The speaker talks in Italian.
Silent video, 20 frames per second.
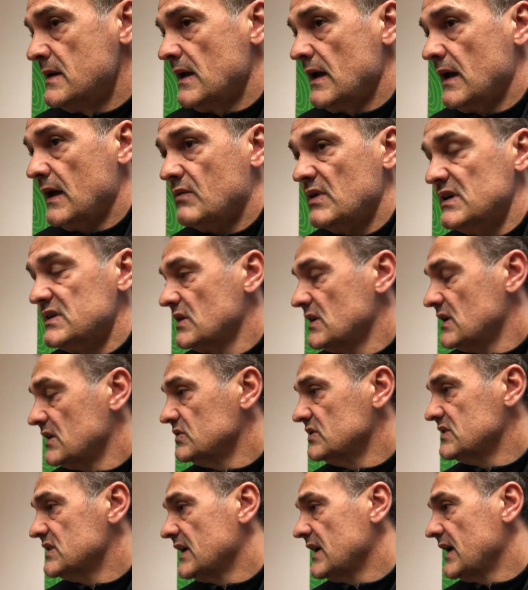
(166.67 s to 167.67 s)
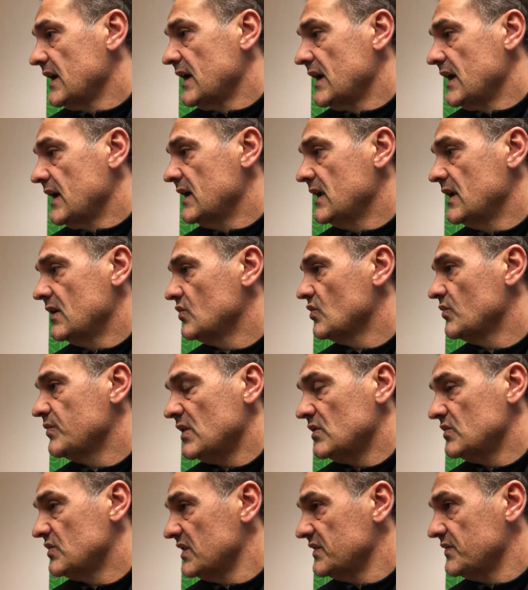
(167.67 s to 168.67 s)
E questa è una cosa che lo
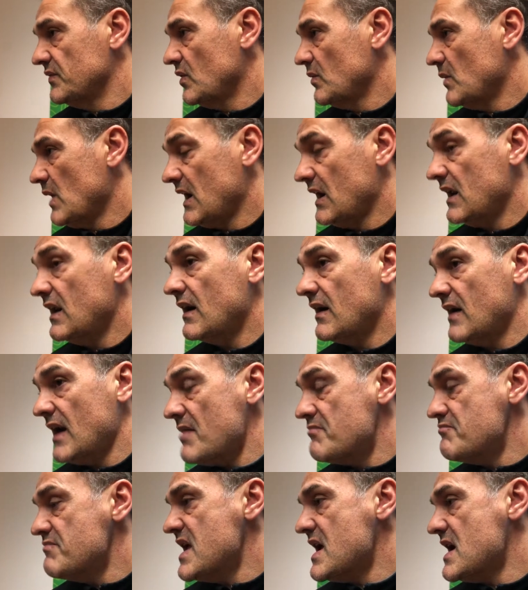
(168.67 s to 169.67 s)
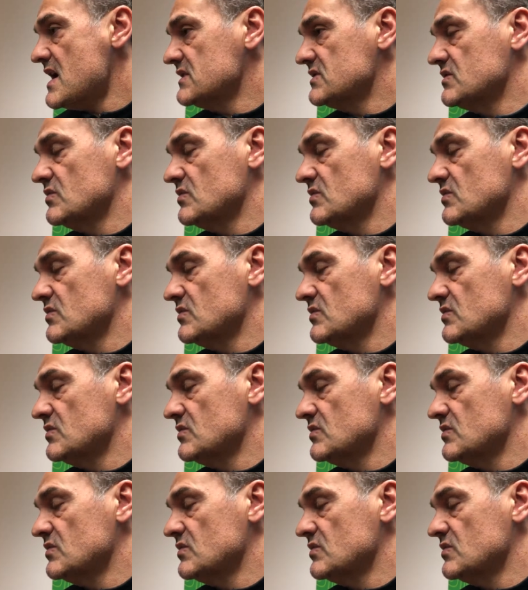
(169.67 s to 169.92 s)
dobbiamo trasformare in rabbia,